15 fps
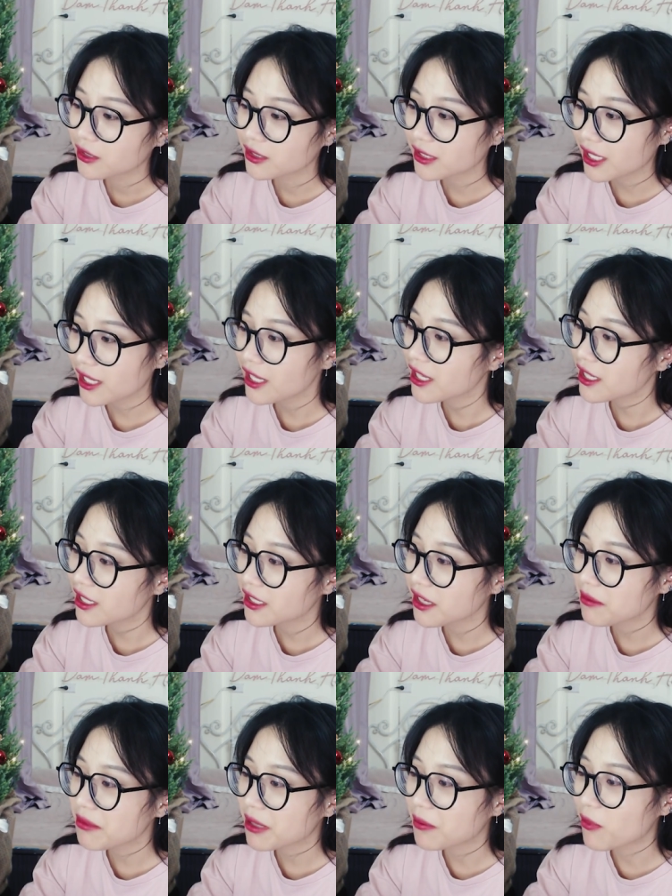nó sẽ
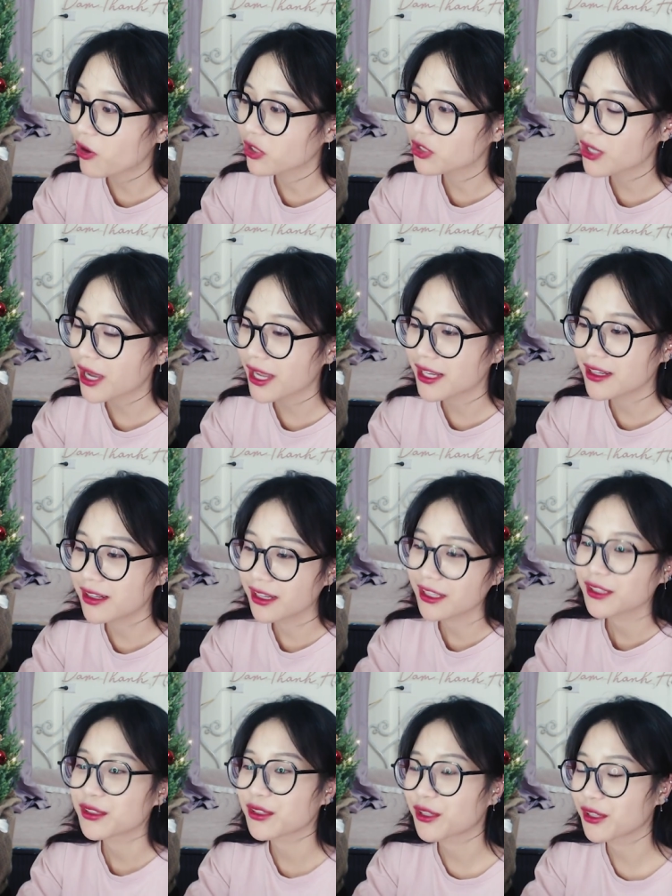gây mệt mỏi cho hai người
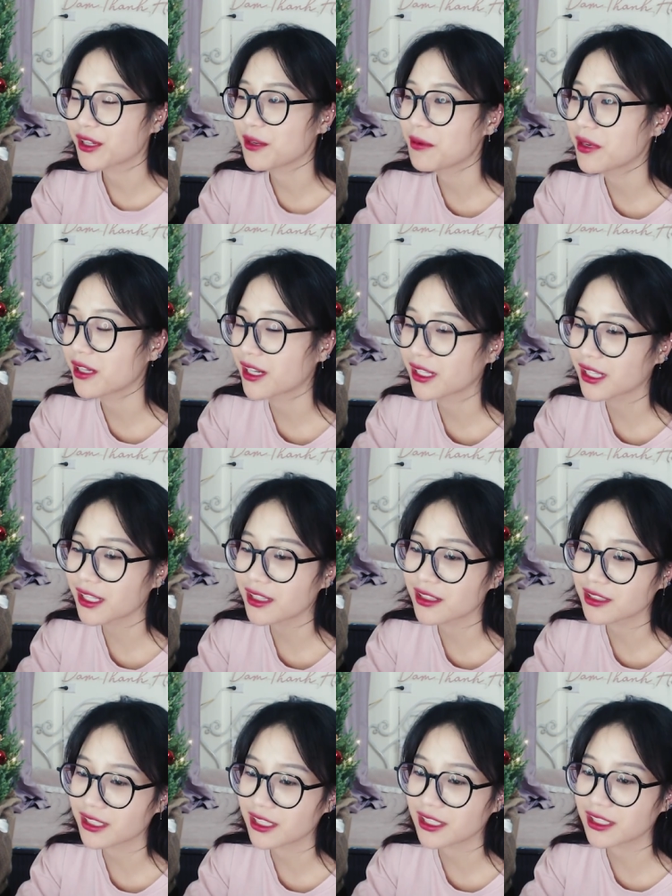còn nếu mà là tích
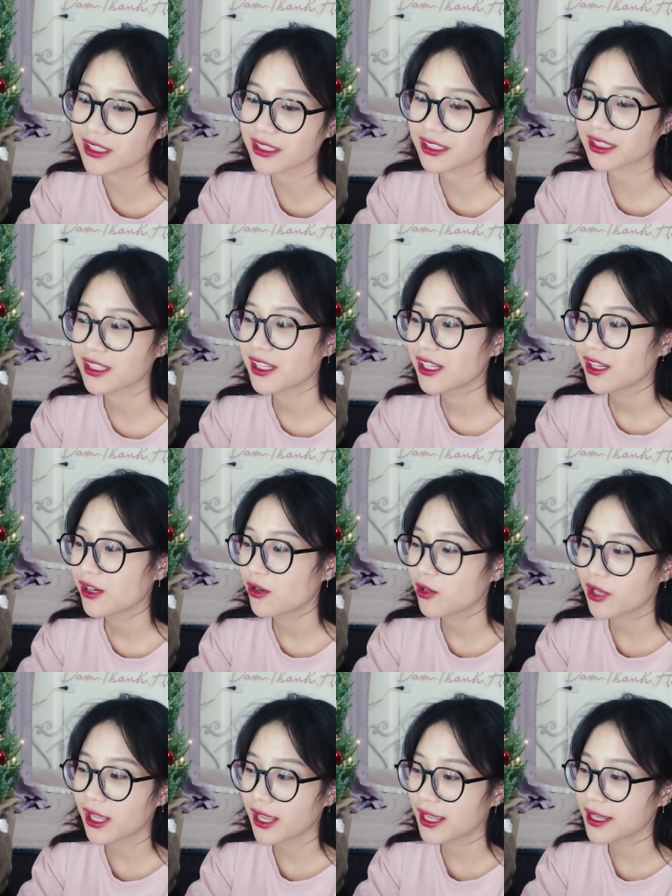cực thì uh, Ok,